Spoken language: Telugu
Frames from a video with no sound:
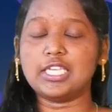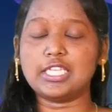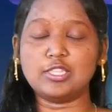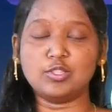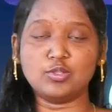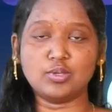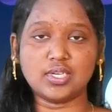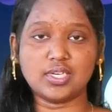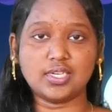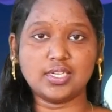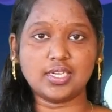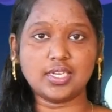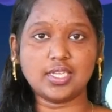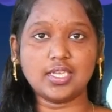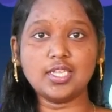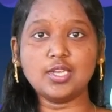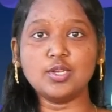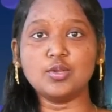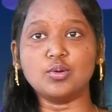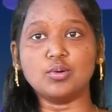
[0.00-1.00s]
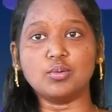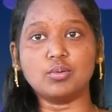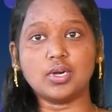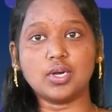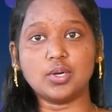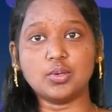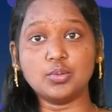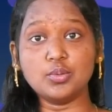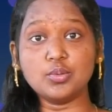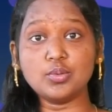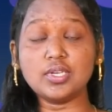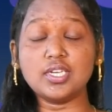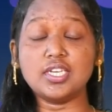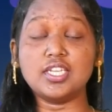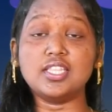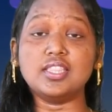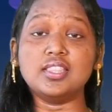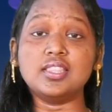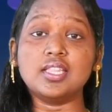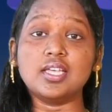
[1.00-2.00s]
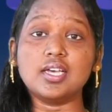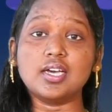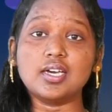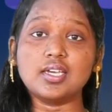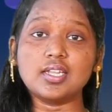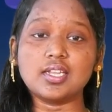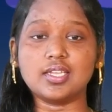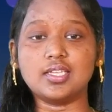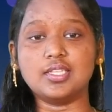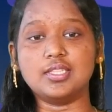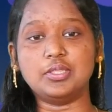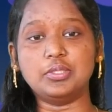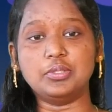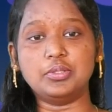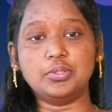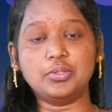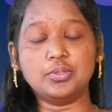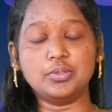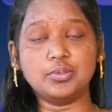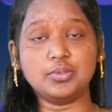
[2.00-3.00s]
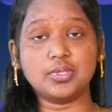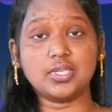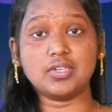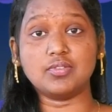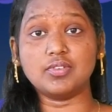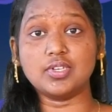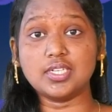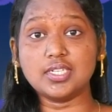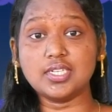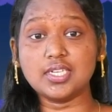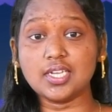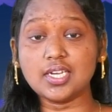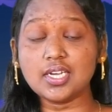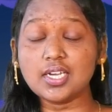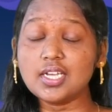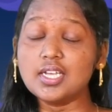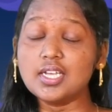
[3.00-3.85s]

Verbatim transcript: ఎందుకంటే నోవాహు నిందారహితుడు ఎవరంట